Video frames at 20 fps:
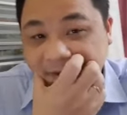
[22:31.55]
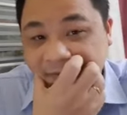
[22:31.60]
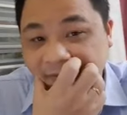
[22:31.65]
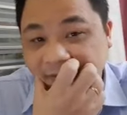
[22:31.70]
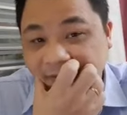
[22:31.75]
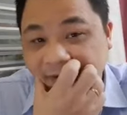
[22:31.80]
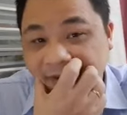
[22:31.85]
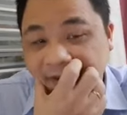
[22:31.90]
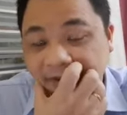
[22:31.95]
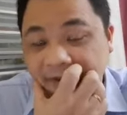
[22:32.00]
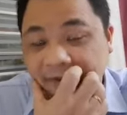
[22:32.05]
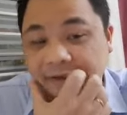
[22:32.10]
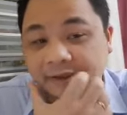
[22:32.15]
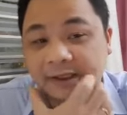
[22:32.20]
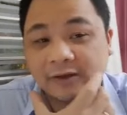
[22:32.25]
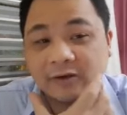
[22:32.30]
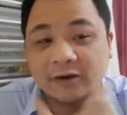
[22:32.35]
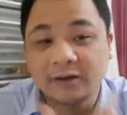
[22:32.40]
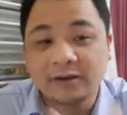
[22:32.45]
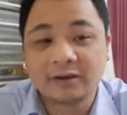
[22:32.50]
Với như
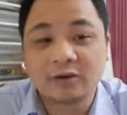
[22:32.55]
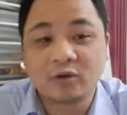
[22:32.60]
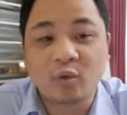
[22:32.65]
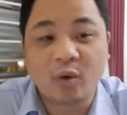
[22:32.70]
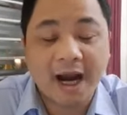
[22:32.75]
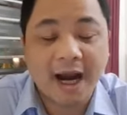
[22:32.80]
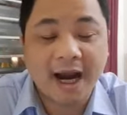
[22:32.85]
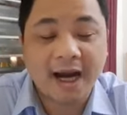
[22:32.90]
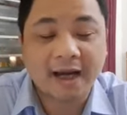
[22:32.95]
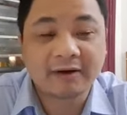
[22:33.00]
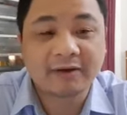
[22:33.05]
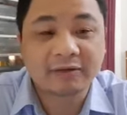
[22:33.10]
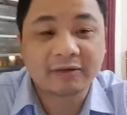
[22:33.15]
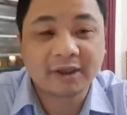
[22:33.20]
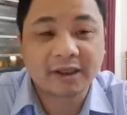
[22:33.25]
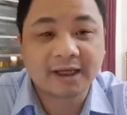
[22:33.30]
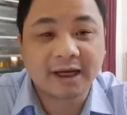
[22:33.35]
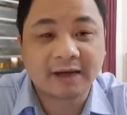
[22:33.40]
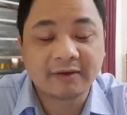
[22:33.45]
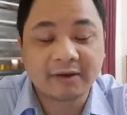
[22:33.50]
thầy nói từ khóa chúng
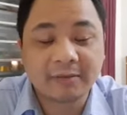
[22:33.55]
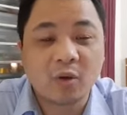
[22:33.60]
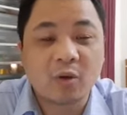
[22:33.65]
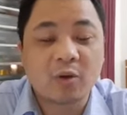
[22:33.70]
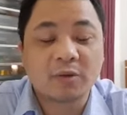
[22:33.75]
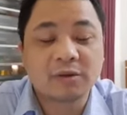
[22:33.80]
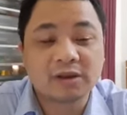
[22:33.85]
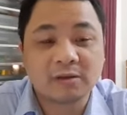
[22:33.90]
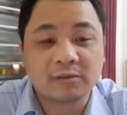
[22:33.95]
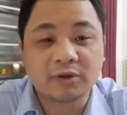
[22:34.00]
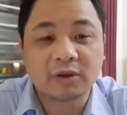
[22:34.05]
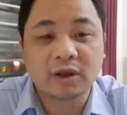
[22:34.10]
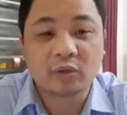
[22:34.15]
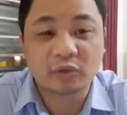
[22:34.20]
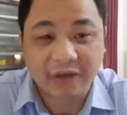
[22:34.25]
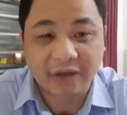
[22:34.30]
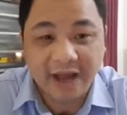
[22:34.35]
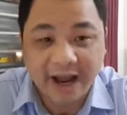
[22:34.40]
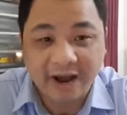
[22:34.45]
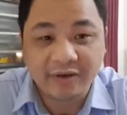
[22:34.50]
ta gắn với Bộ trưởng Đào
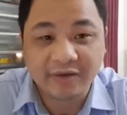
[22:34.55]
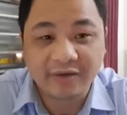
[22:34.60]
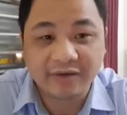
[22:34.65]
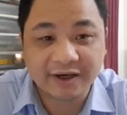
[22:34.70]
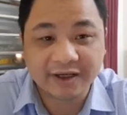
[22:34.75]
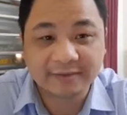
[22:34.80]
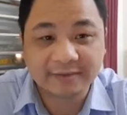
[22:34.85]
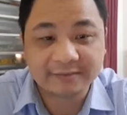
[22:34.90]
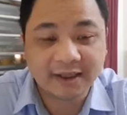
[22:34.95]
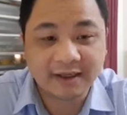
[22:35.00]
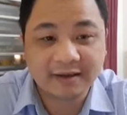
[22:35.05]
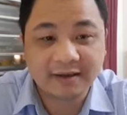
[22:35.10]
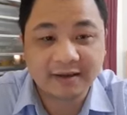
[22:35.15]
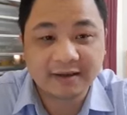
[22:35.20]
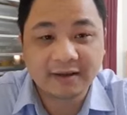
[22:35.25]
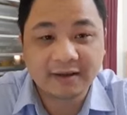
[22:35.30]
tạo các nhá.